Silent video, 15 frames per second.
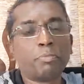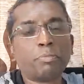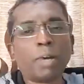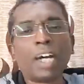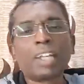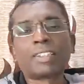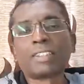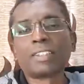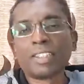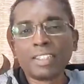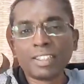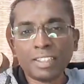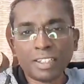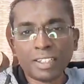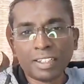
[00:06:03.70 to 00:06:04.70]
बात
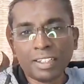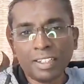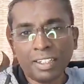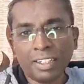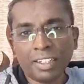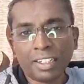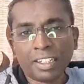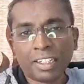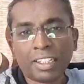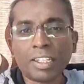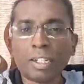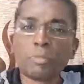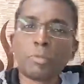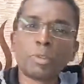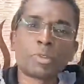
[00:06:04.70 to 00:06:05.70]
इतनी है कि
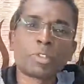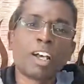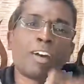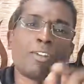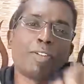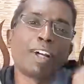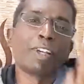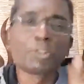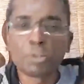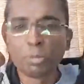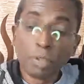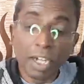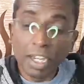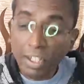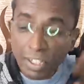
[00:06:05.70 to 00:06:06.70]
हम उस आवाज़ को
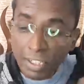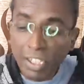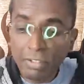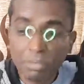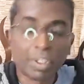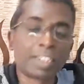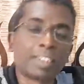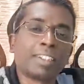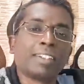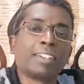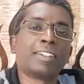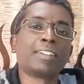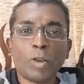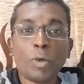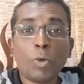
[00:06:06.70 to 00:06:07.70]
पकड़ नहीं पाते
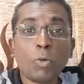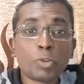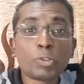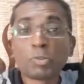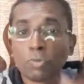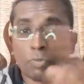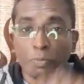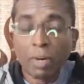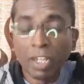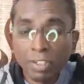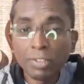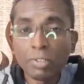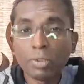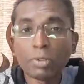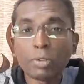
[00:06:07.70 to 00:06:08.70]
उस
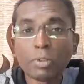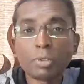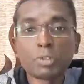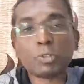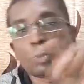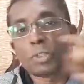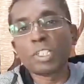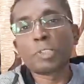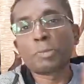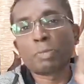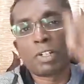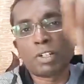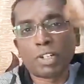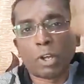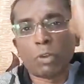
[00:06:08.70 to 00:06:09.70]
मन को जो इस
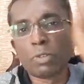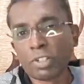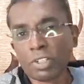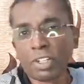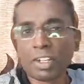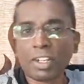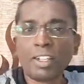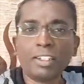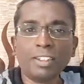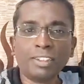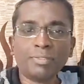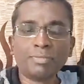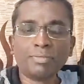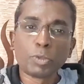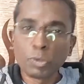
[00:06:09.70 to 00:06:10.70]
पर डाउट कर रहा है
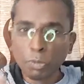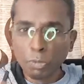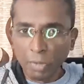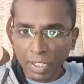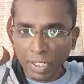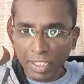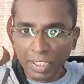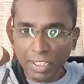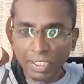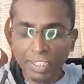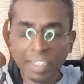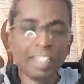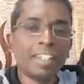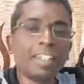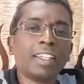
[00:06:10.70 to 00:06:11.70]
उसको पकड़ेंगे
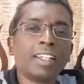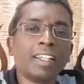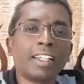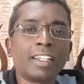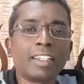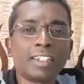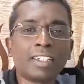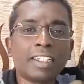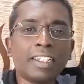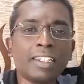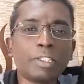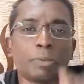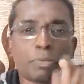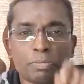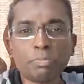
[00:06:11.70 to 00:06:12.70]
लेकिन
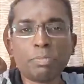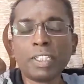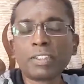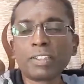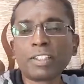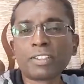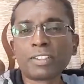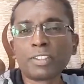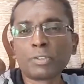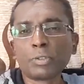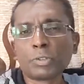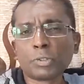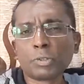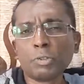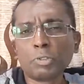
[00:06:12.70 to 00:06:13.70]
इस भीतर से जो
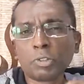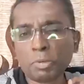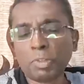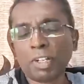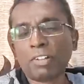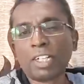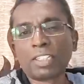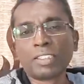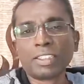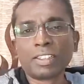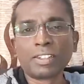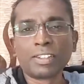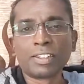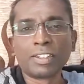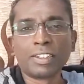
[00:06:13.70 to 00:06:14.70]
सूक्ष्म आवाज़
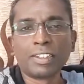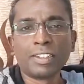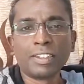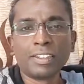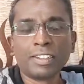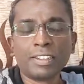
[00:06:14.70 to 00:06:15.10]
निकल रही है